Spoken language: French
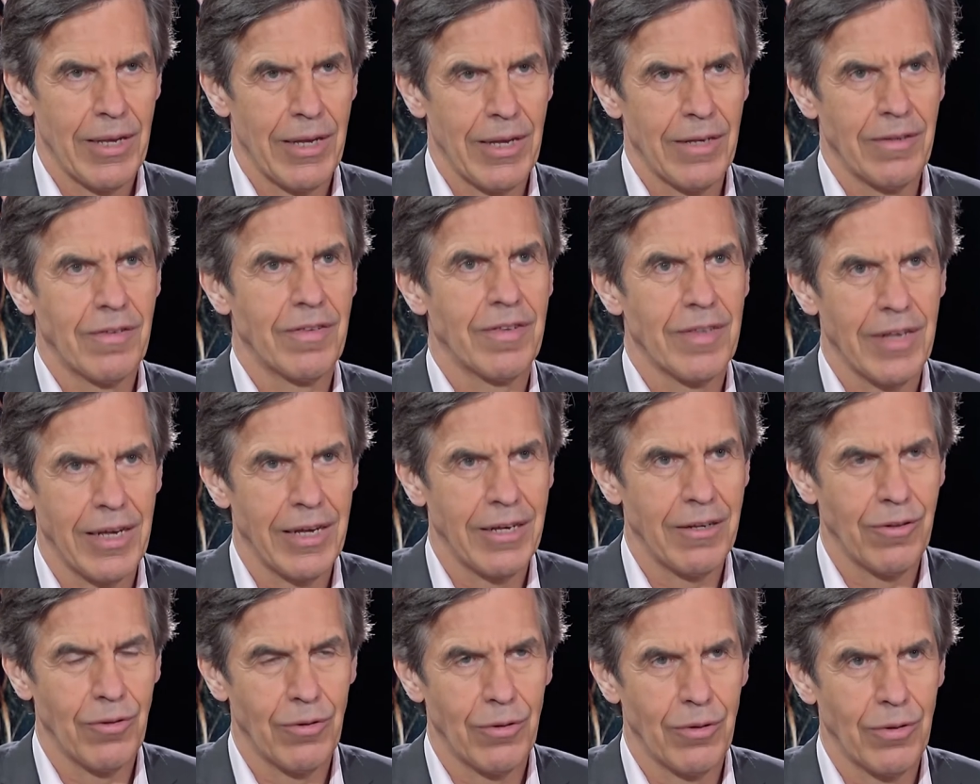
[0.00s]

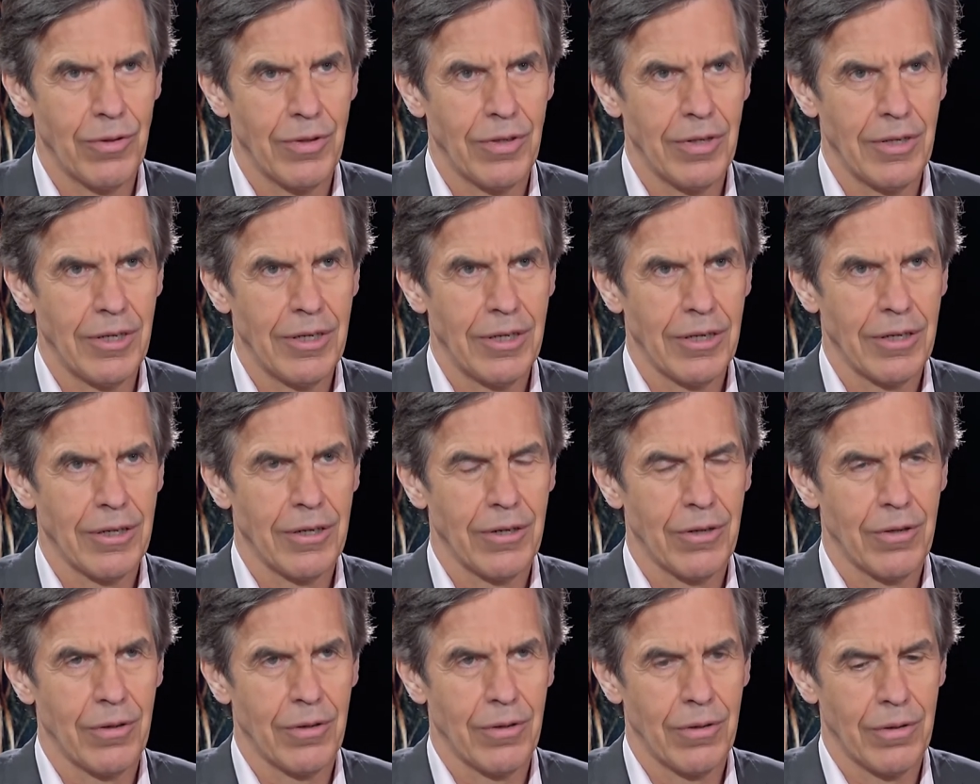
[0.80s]
essaye de
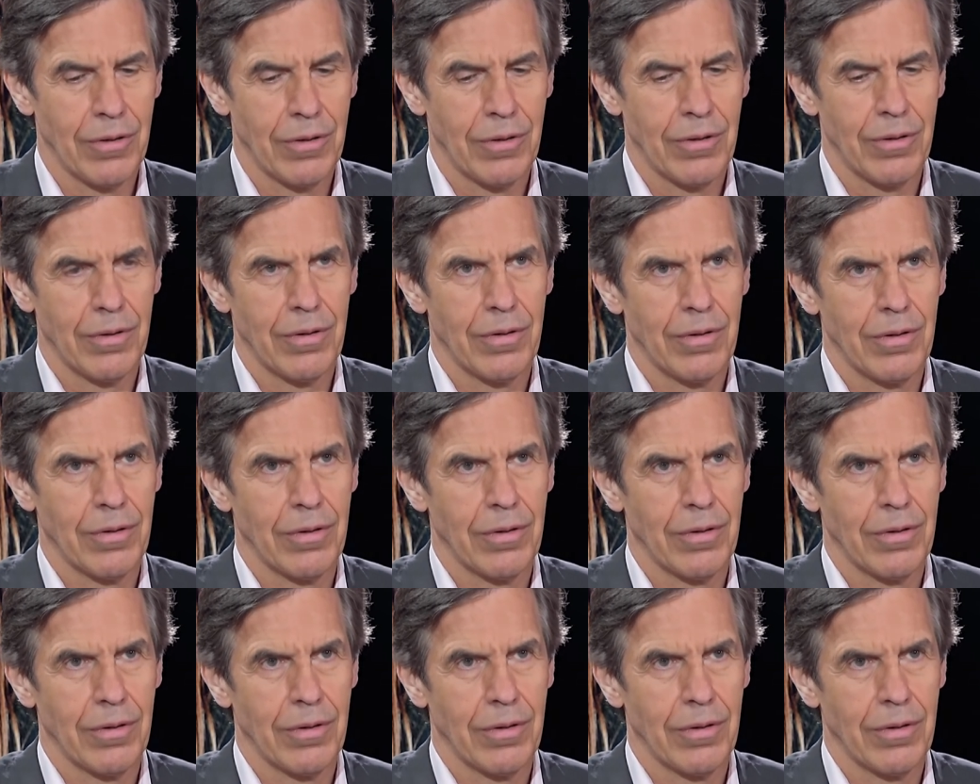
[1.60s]
dire que